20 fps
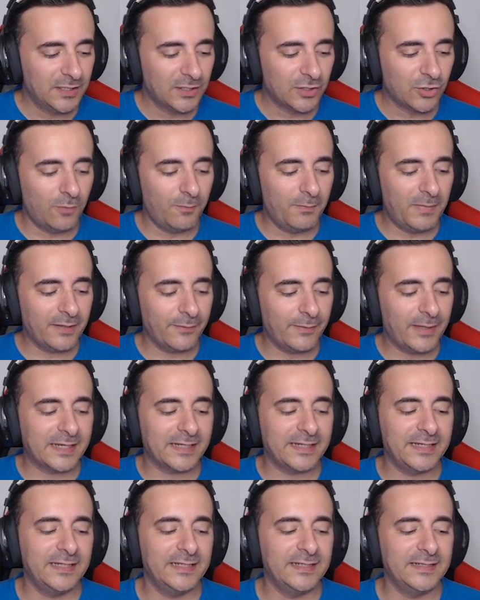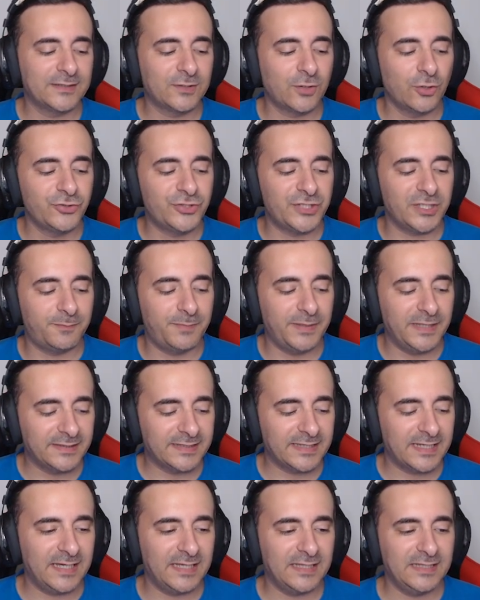con barbarril, con
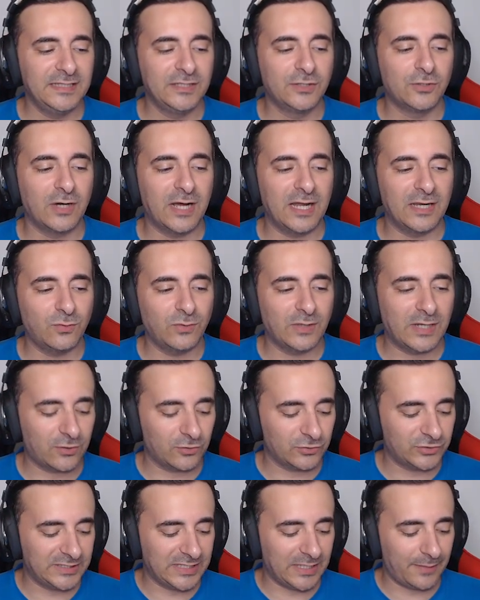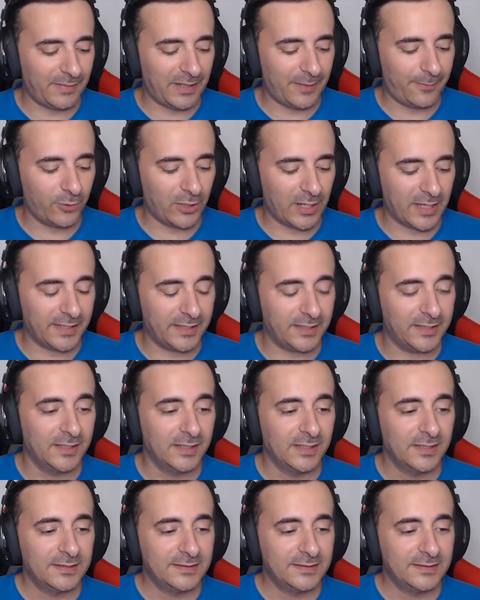chispitas y con algunas cositas más por aquí.